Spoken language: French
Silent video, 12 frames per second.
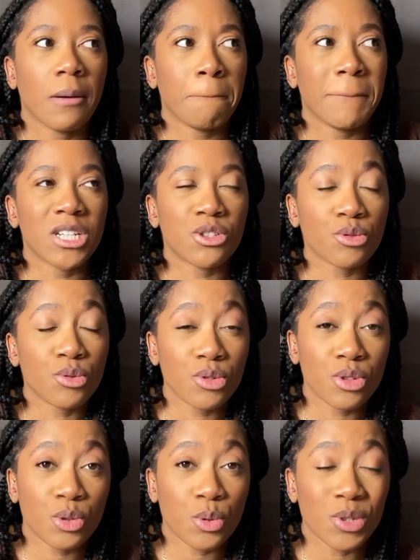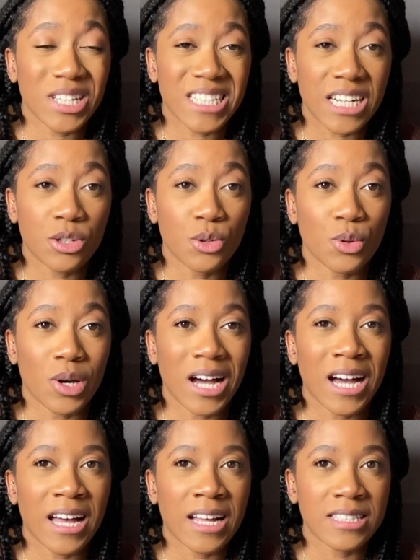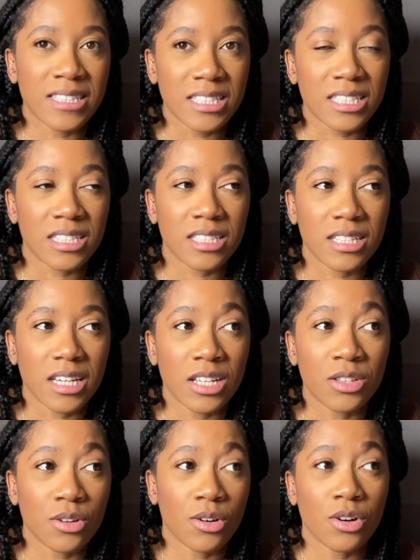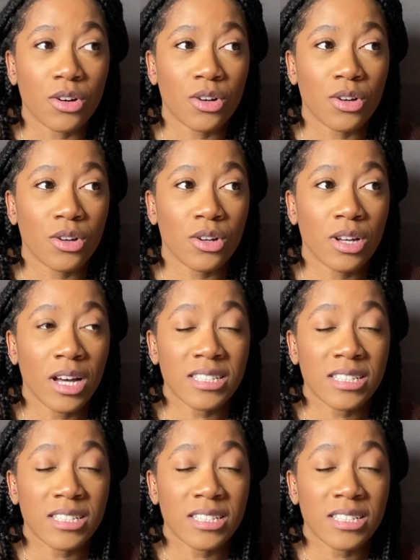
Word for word: mais sur une, sur une échelle de 1 à 10, étant,